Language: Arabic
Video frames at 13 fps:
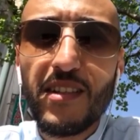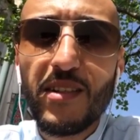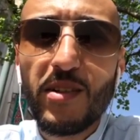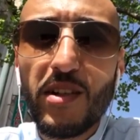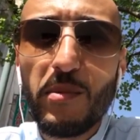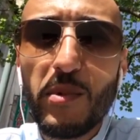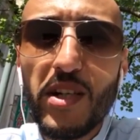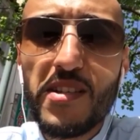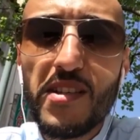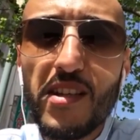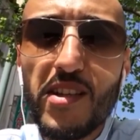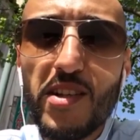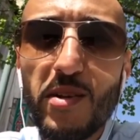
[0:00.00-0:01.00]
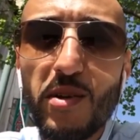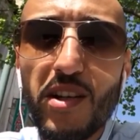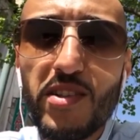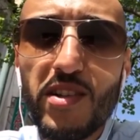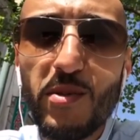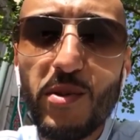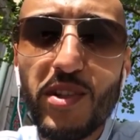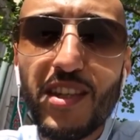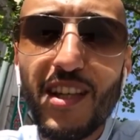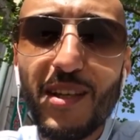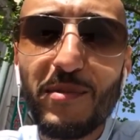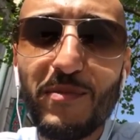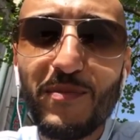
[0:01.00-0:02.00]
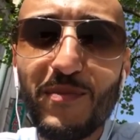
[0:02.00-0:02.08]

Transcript: أخوي محسن أشنو أشنو هو الطلب؟